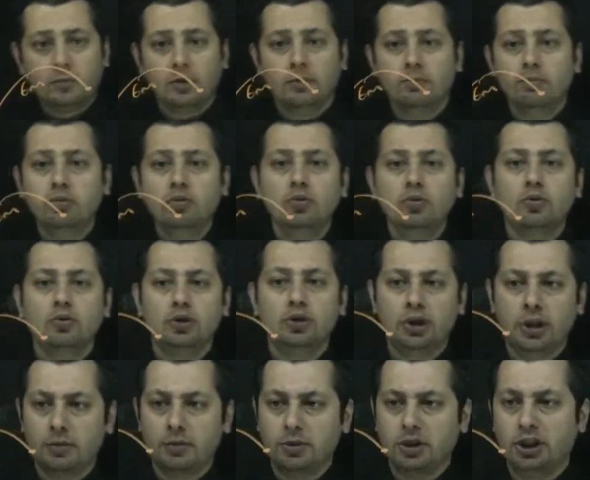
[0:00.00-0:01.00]
bu
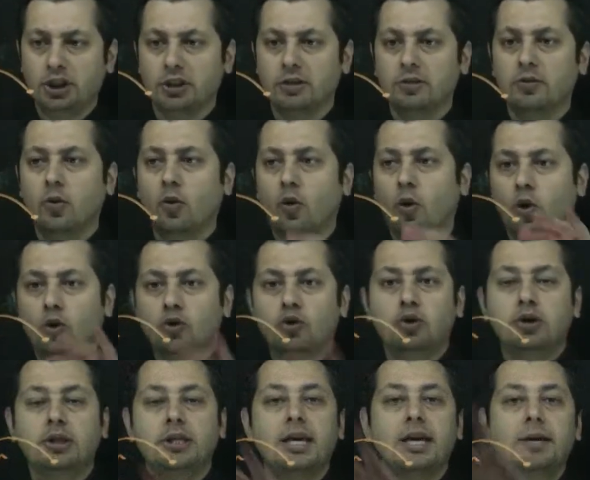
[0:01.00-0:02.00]
camışın
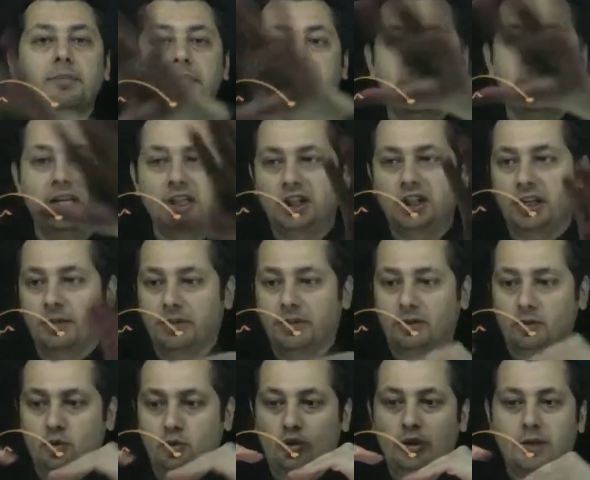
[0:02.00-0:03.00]
otlayabileceği
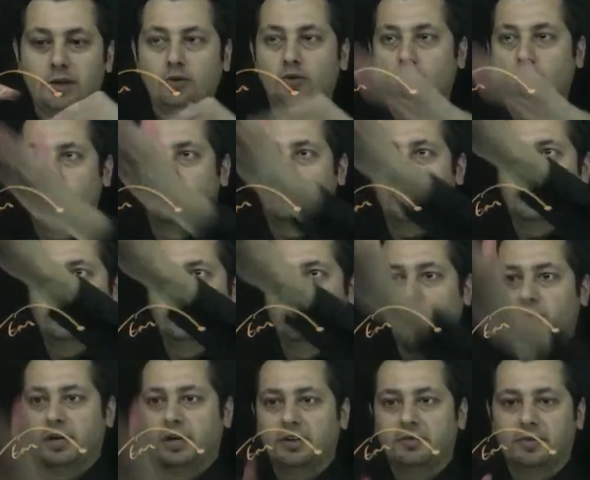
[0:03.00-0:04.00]
bakın üstten görünümü yani
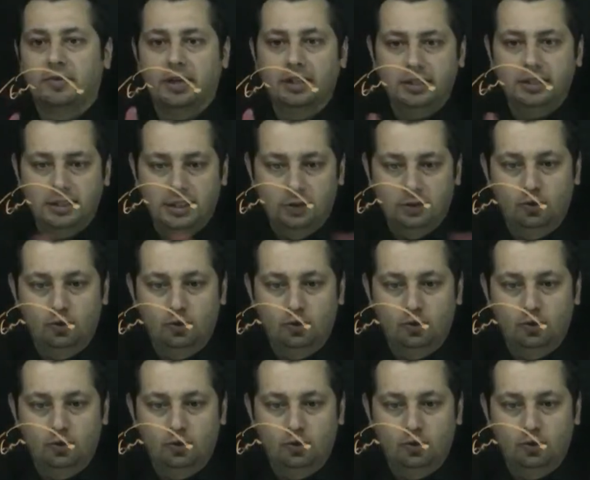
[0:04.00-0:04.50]
duvar var